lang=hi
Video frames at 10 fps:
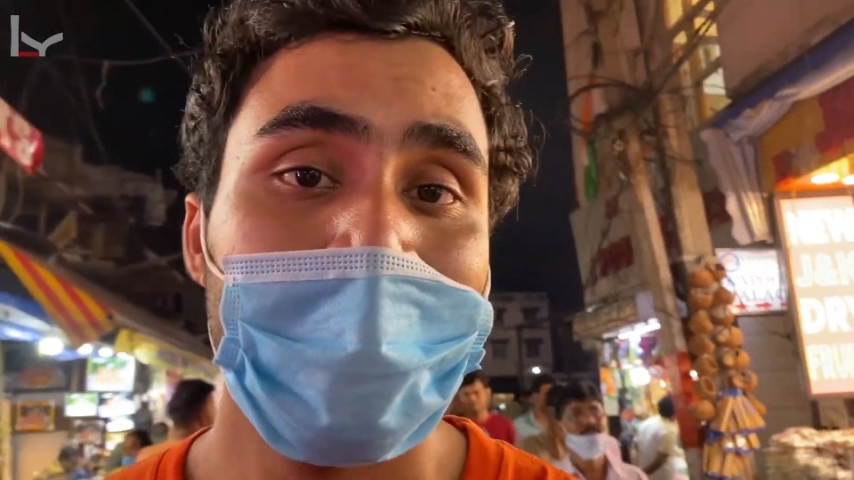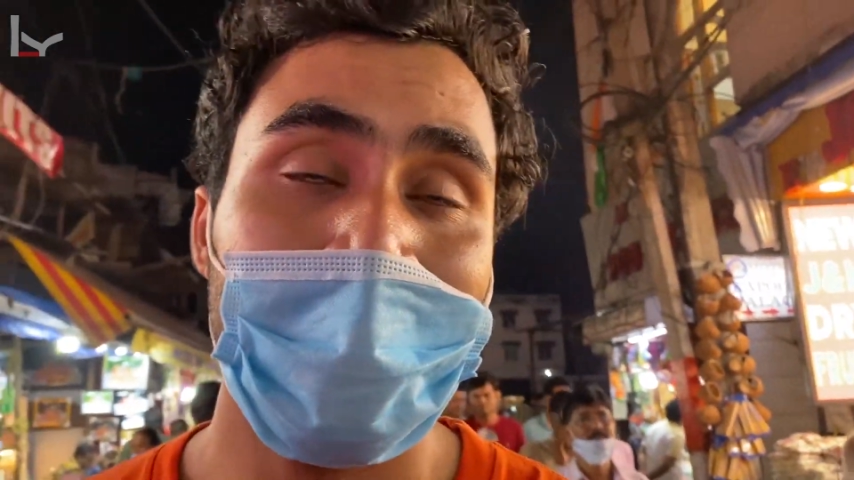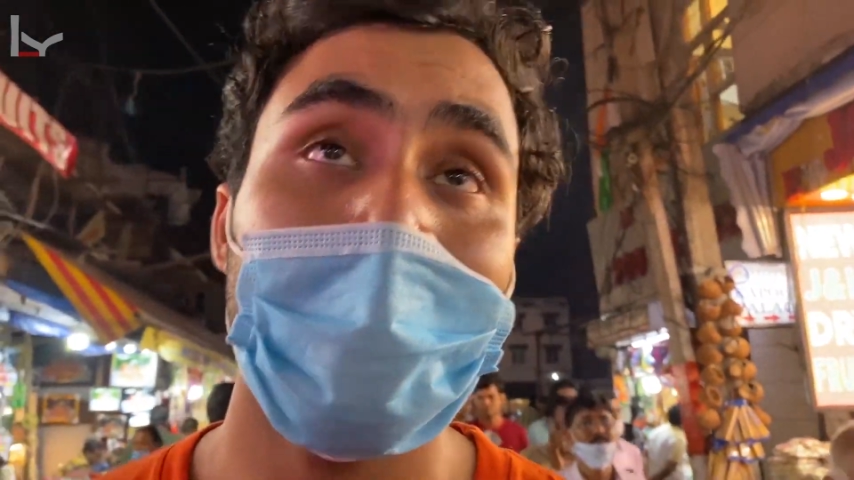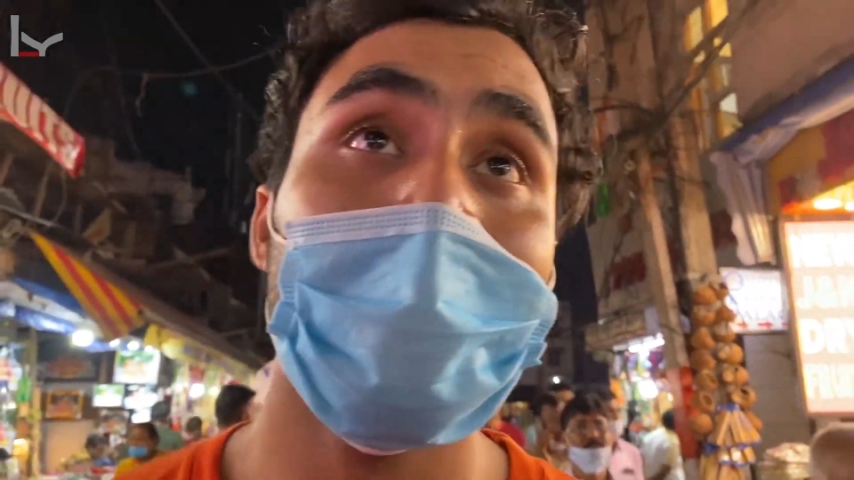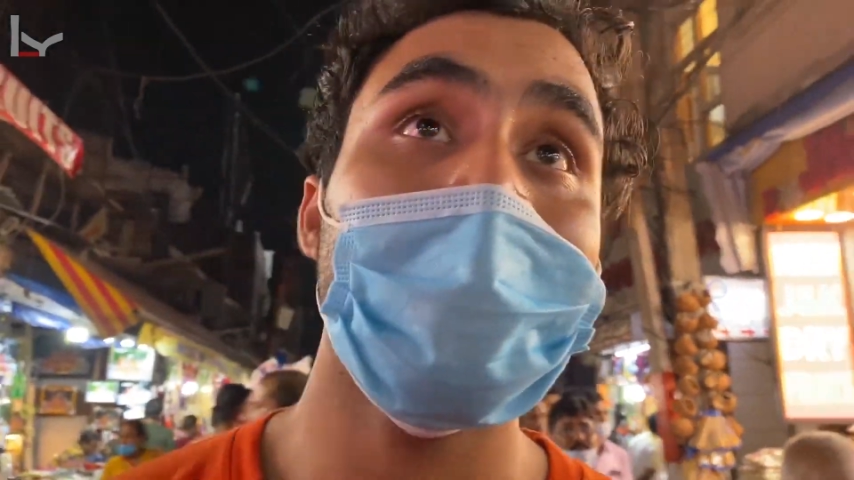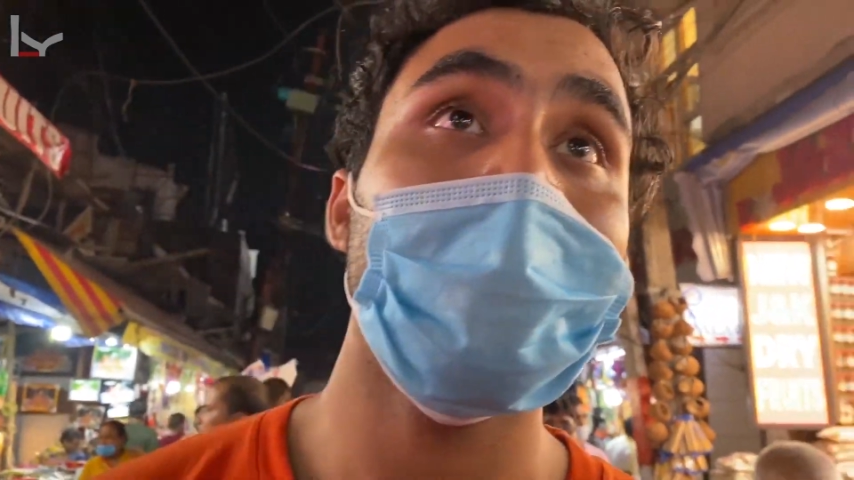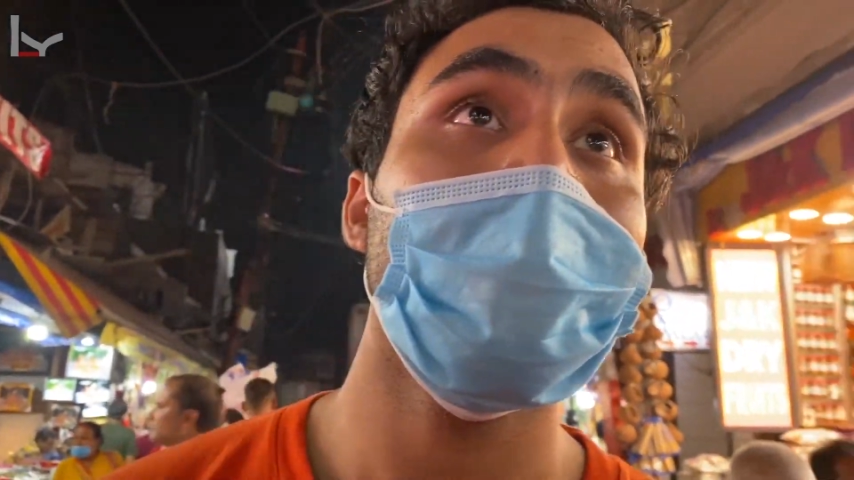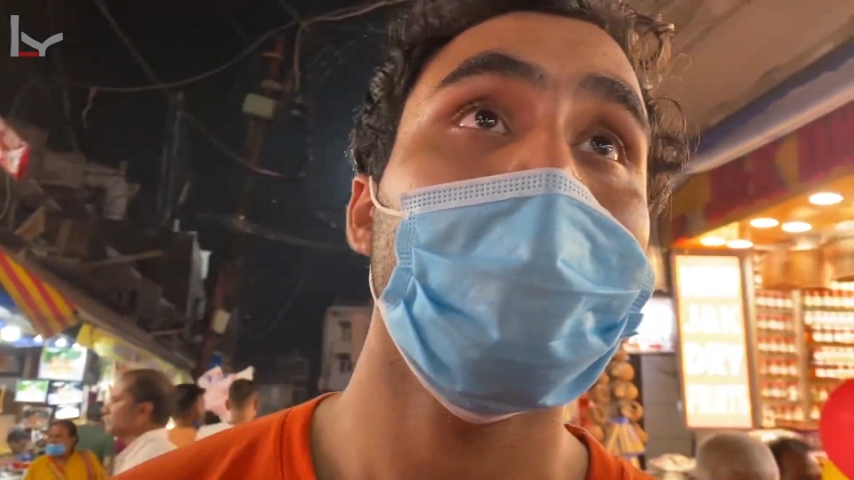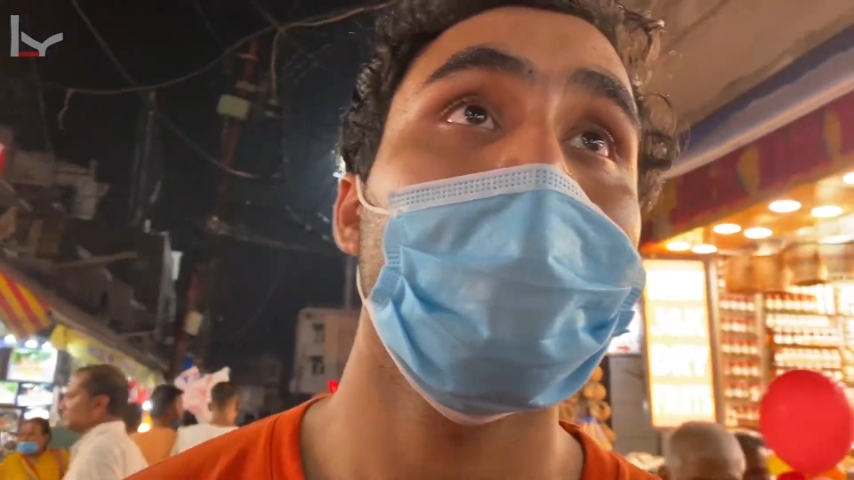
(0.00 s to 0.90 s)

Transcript: ढाबे पे जाओ